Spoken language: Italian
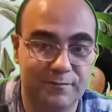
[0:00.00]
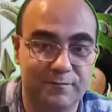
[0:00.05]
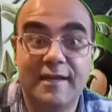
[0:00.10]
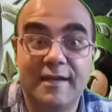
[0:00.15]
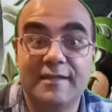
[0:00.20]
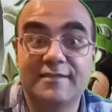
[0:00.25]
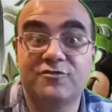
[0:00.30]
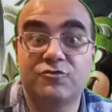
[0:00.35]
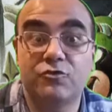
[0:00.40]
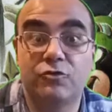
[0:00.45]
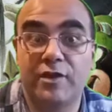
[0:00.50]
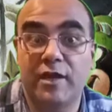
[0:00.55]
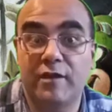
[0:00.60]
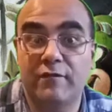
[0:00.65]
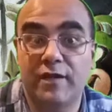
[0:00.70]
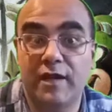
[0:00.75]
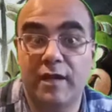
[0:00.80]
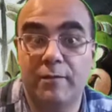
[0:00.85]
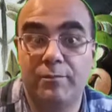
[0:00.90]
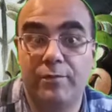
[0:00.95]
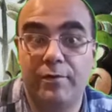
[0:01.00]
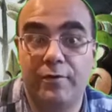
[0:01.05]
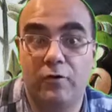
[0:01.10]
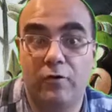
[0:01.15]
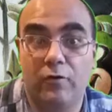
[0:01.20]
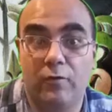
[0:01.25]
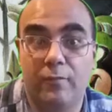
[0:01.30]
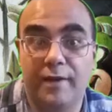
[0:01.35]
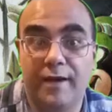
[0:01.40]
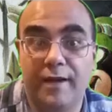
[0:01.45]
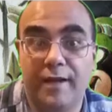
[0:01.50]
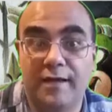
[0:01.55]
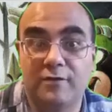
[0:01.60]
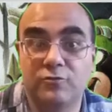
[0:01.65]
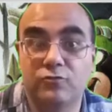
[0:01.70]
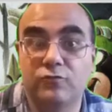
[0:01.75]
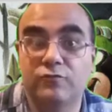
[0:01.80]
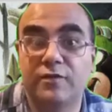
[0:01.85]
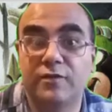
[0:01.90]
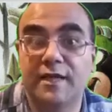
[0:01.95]
la storia vera e propria
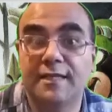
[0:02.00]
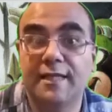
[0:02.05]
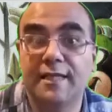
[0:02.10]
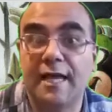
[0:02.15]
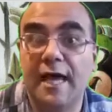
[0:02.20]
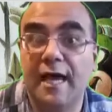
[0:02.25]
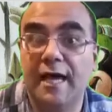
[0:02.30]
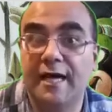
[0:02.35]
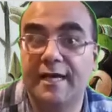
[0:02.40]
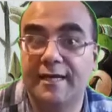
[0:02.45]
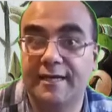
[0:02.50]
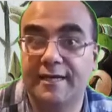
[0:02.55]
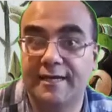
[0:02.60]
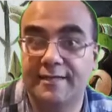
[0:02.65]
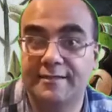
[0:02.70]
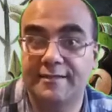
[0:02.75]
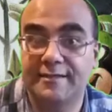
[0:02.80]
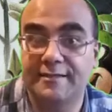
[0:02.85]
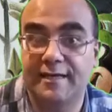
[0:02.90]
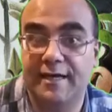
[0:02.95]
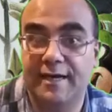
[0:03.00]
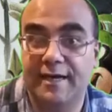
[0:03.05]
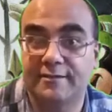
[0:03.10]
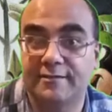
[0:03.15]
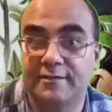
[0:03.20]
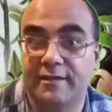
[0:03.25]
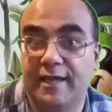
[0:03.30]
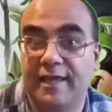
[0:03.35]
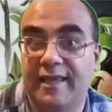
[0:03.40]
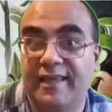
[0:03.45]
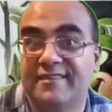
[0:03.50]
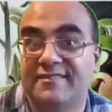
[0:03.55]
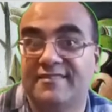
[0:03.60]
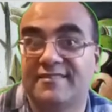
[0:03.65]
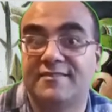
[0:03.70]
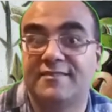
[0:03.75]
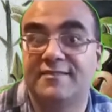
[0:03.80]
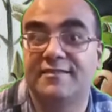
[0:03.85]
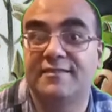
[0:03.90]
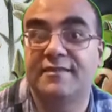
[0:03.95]
non viene accreditata e
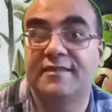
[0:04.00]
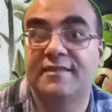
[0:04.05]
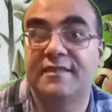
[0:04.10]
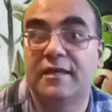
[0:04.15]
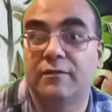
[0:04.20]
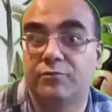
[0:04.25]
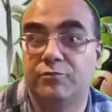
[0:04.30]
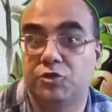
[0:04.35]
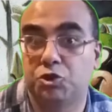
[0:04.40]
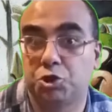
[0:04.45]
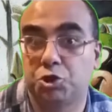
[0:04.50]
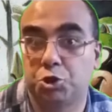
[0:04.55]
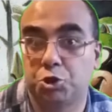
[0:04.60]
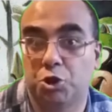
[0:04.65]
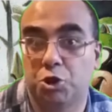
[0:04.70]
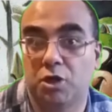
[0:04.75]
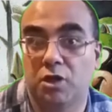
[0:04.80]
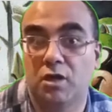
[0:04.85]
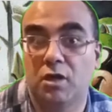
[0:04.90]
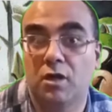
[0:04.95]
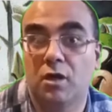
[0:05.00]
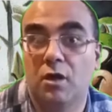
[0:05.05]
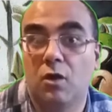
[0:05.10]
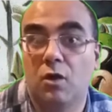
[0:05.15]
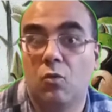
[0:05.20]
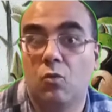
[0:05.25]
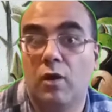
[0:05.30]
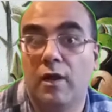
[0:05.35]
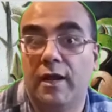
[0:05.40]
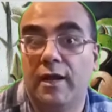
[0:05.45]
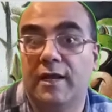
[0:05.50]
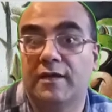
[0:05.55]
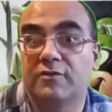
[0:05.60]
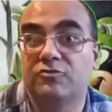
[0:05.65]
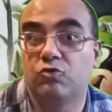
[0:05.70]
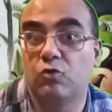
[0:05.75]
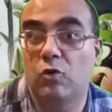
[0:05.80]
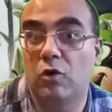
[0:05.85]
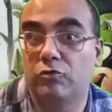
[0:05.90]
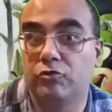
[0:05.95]
si capisce qual è la
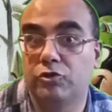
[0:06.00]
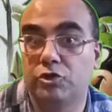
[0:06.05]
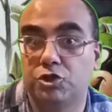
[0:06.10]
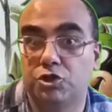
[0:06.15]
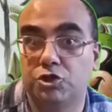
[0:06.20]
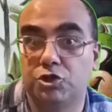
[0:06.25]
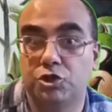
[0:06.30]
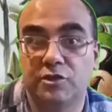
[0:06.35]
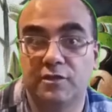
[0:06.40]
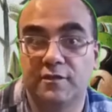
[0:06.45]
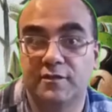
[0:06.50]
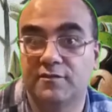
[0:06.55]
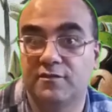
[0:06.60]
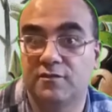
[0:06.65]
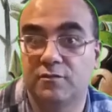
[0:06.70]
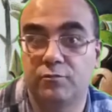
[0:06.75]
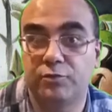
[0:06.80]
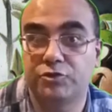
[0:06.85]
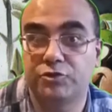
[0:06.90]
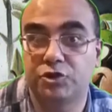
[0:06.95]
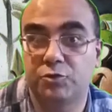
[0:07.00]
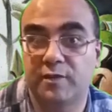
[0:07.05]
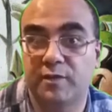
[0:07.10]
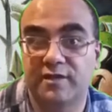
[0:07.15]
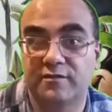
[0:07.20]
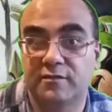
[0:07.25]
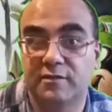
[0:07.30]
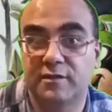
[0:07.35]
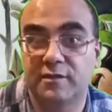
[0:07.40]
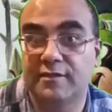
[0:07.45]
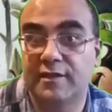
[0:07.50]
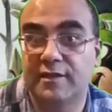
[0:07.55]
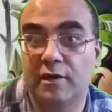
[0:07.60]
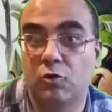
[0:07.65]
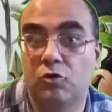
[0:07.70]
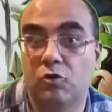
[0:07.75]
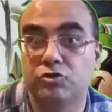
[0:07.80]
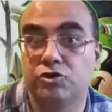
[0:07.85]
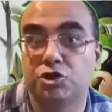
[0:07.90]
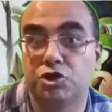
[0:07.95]
sua origine semplicemente dal
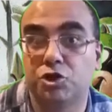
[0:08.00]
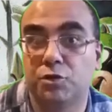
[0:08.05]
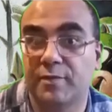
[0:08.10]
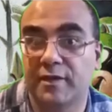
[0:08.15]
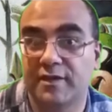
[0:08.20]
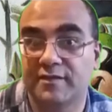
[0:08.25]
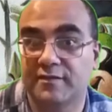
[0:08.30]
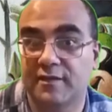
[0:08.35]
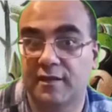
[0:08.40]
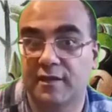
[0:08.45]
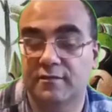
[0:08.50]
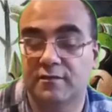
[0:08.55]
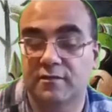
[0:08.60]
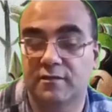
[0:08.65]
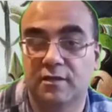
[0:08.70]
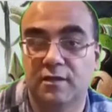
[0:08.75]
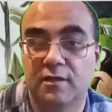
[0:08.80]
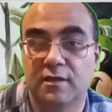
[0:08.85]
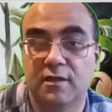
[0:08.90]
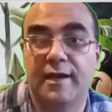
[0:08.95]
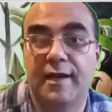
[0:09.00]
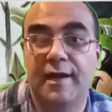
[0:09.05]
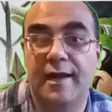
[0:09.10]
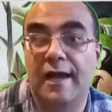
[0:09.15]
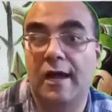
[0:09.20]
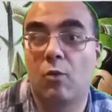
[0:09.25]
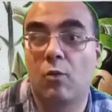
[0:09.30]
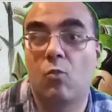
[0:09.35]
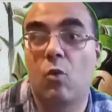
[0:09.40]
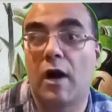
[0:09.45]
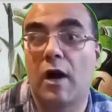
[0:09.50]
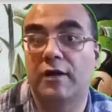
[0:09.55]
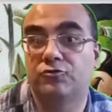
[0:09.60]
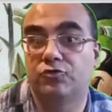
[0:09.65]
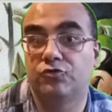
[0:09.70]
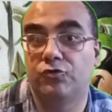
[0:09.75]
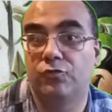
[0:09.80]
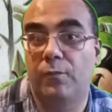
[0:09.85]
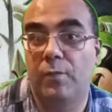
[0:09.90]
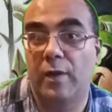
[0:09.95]
codice presente nella
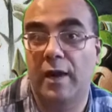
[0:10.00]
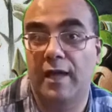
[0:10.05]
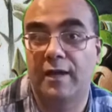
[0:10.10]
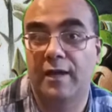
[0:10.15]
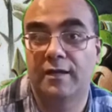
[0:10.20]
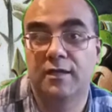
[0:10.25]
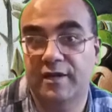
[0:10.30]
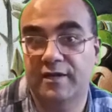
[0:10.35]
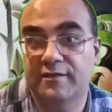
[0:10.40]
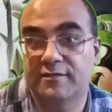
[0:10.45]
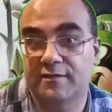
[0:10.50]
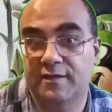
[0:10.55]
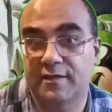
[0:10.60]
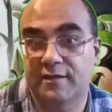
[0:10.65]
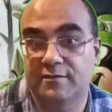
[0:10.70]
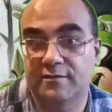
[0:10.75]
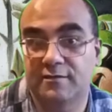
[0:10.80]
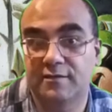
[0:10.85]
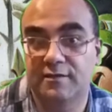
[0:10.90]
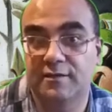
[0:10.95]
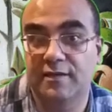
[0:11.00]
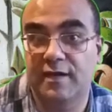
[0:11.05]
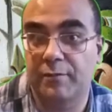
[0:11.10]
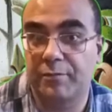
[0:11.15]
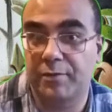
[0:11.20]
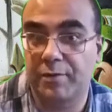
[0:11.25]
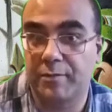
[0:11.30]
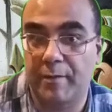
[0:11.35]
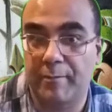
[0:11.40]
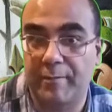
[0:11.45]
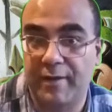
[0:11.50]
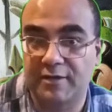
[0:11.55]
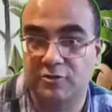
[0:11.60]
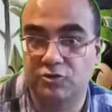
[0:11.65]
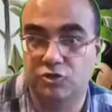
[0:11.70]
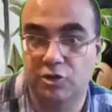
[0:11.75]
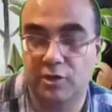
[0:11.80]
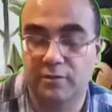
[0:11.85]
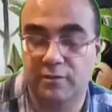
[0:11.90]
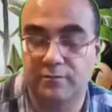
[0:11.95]
quadrupla presente nella prima
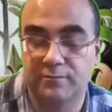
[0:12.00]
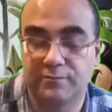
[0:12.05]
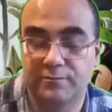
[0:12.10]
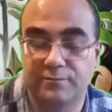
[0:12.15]
pagina.